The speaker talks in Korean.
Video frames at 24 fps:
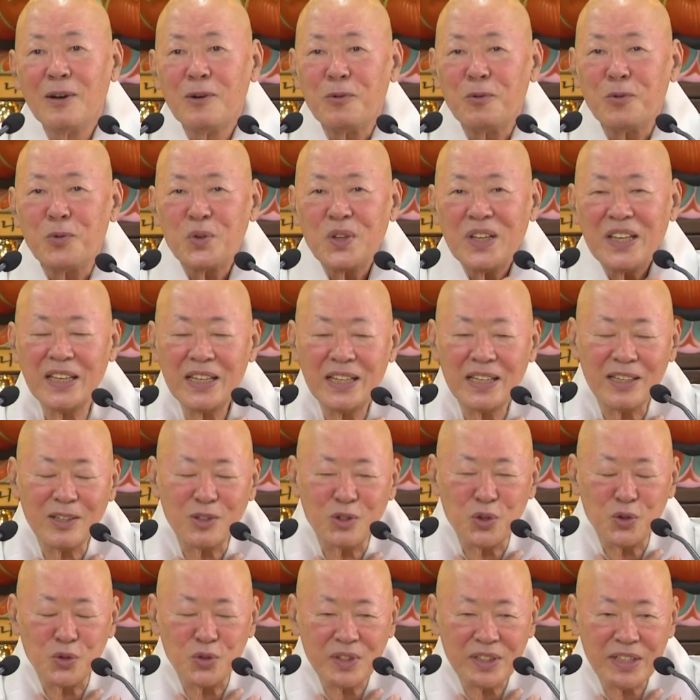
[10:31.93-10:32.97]
우리
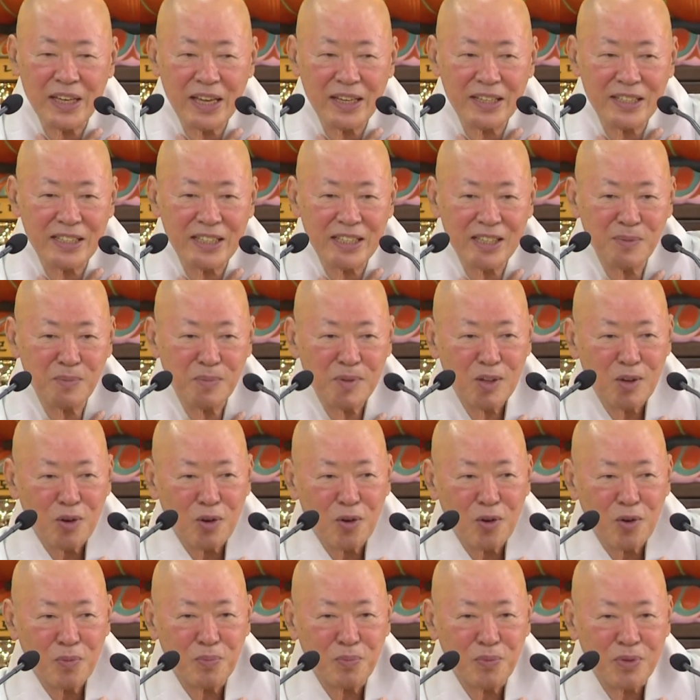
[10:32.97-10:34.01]

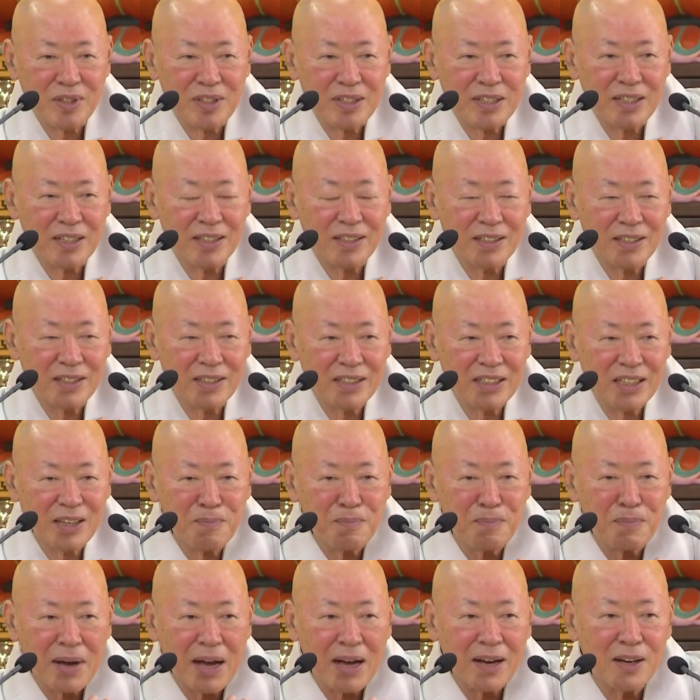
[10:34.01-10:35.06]
중생심이요 부처님
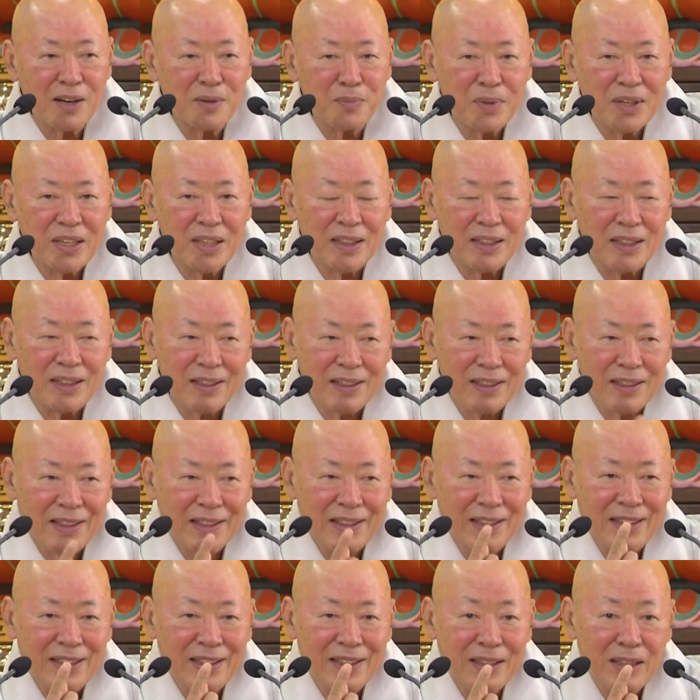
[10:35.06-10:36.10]
마음인
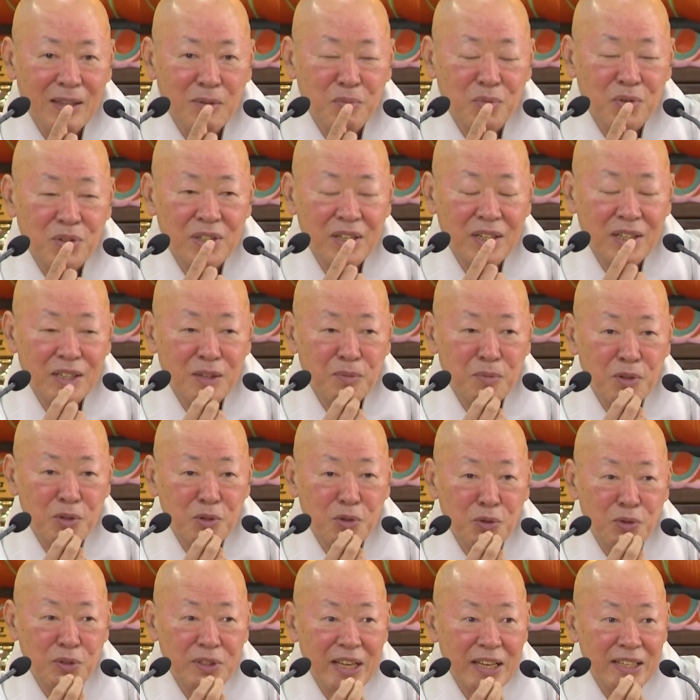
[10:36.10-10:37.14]
부처님은
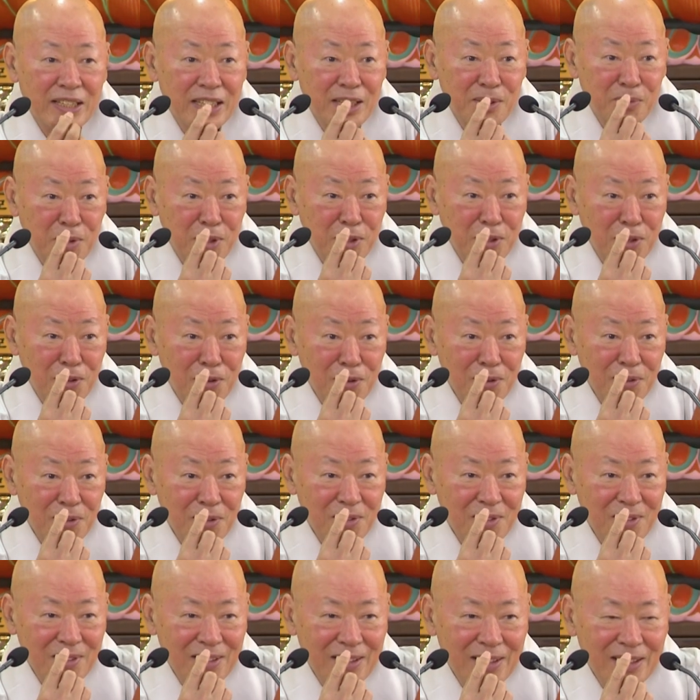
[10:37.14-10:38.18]
중생심이죠?
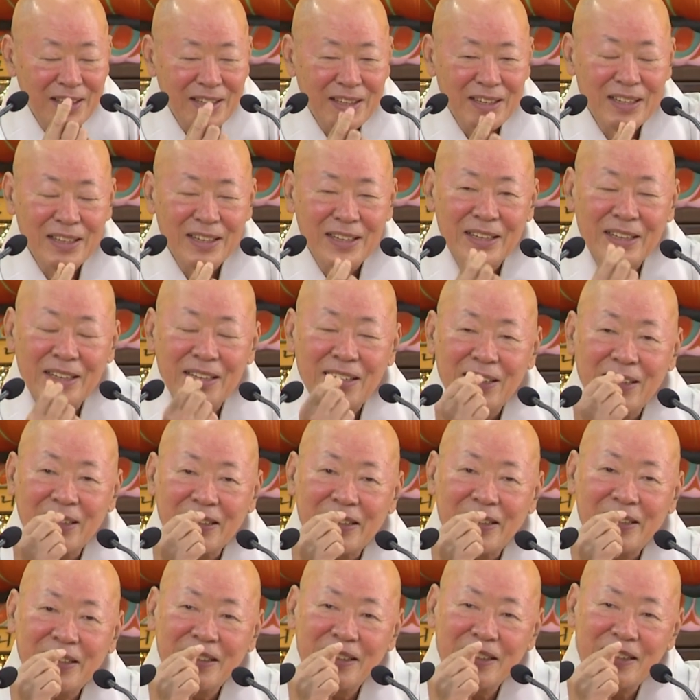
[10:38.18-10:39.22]

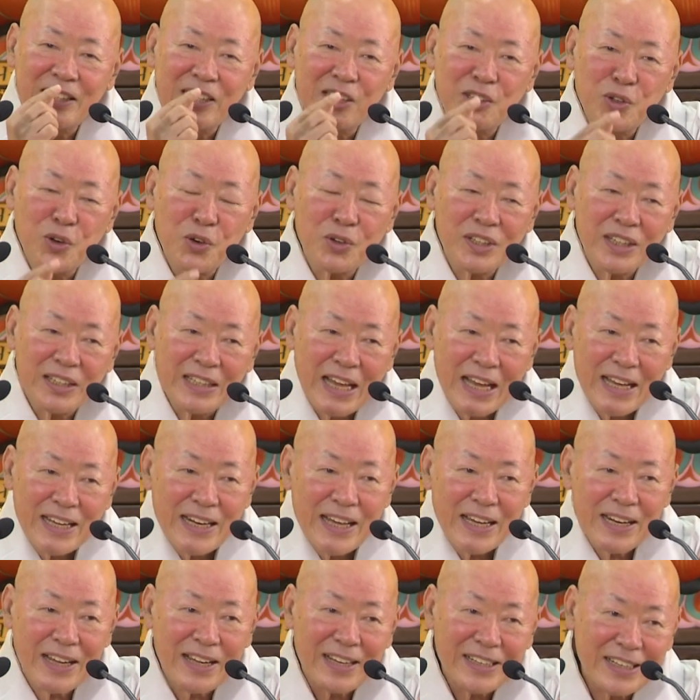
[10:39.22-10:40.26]
그 근원은
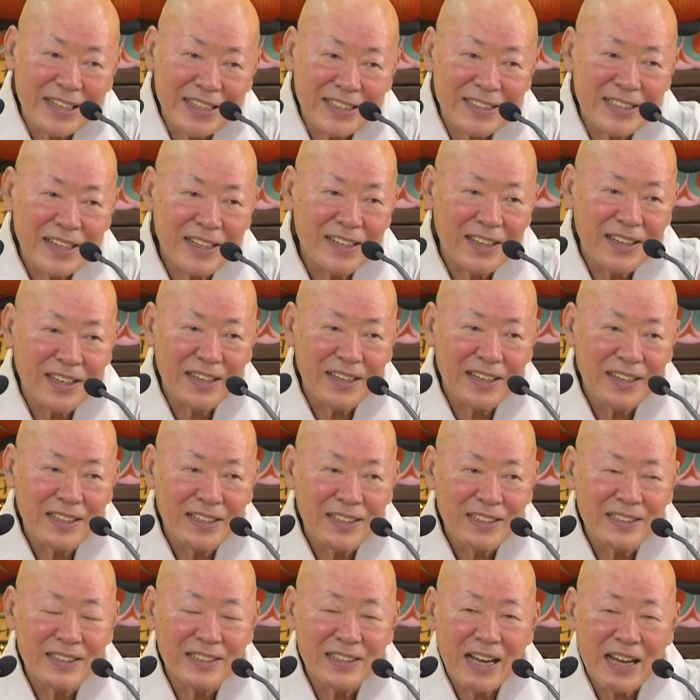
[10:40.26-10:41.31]
하나라 그랬잖아요.
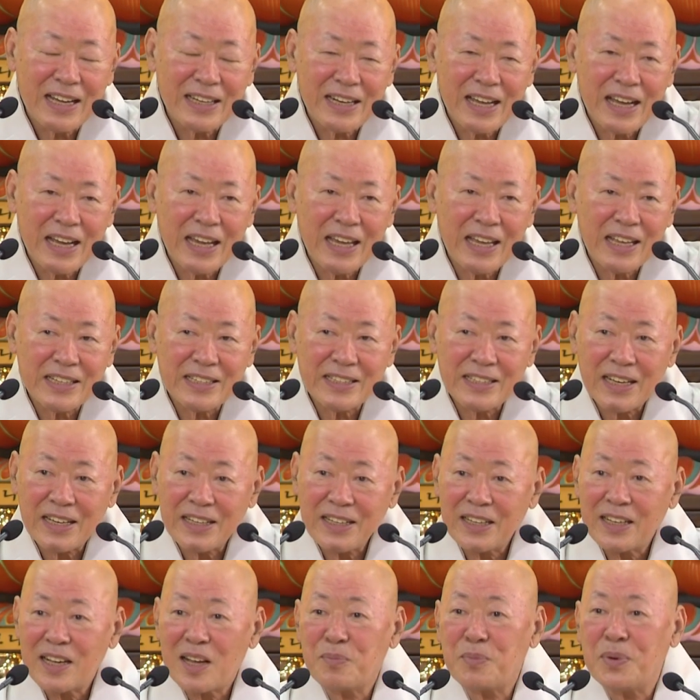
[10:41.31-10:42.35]
그 하나의
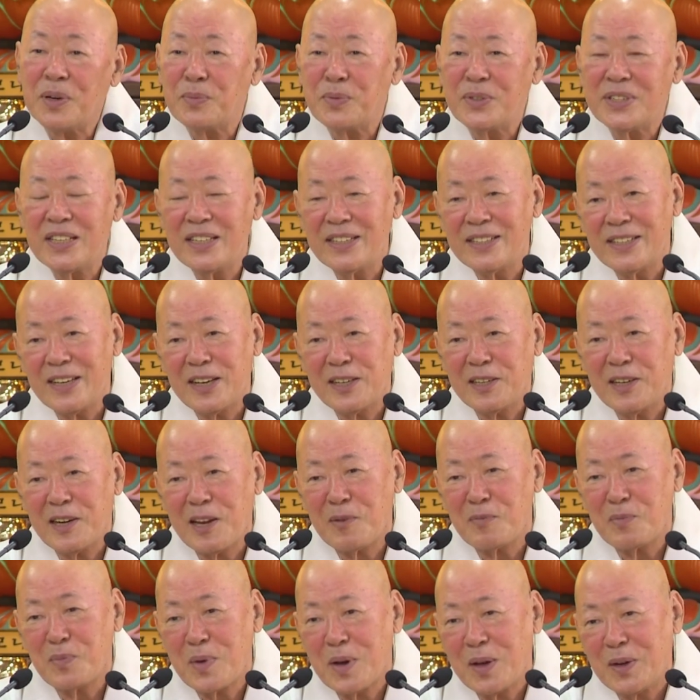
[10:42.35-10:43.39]
자리가 법신
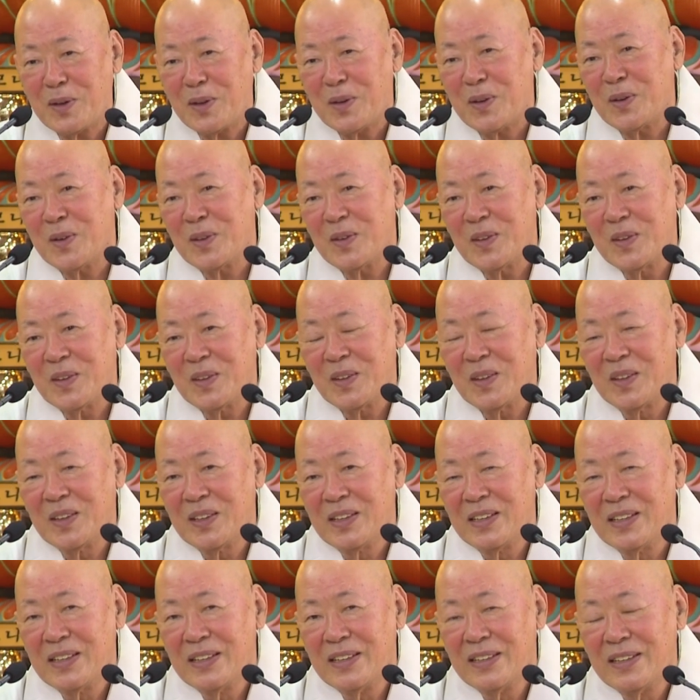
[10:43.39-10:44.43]
자리란
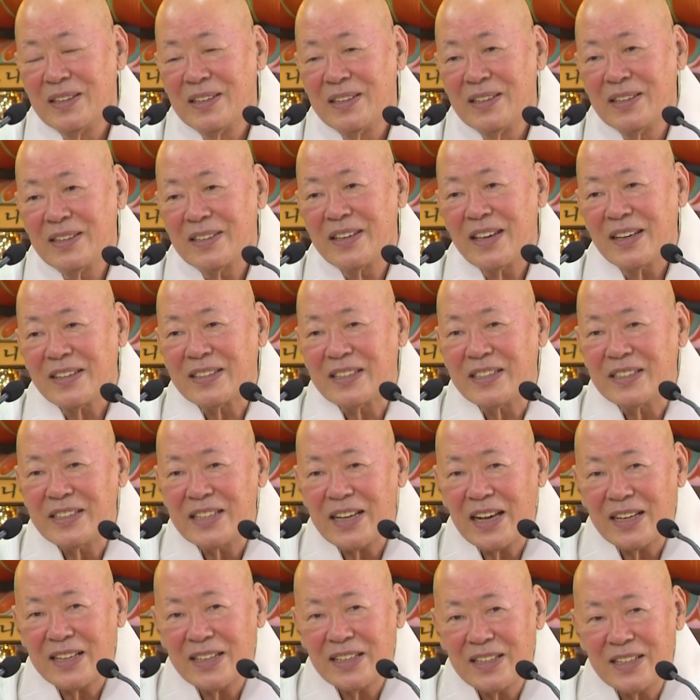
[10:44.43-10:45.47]
말이에요. 그
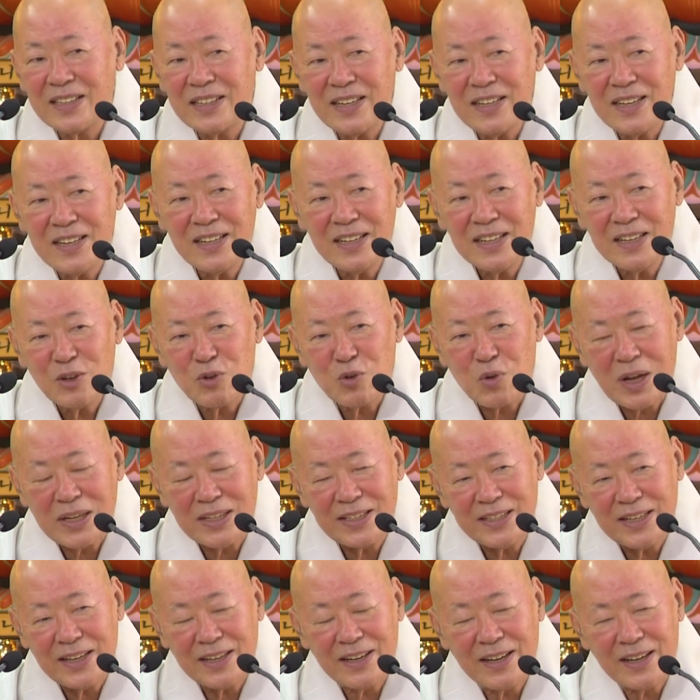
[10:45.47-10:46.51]
자리를
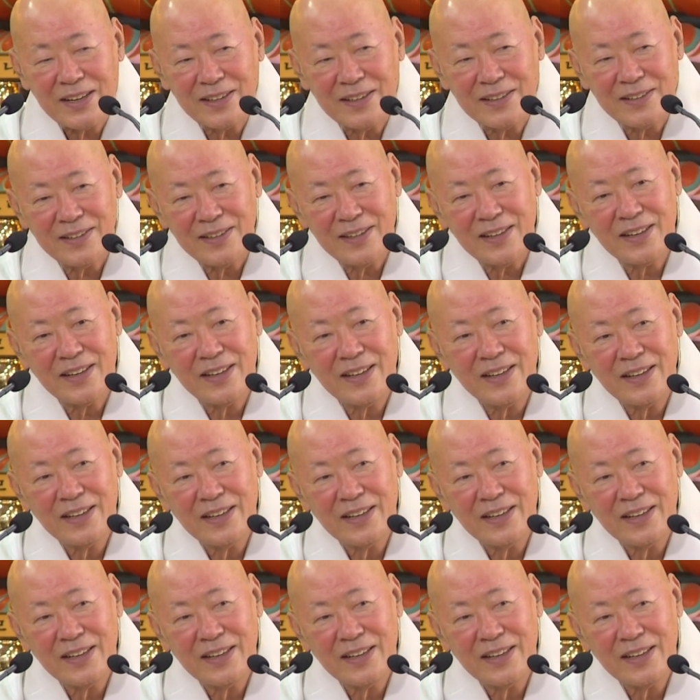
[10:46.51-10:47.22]
관찰하는 거야.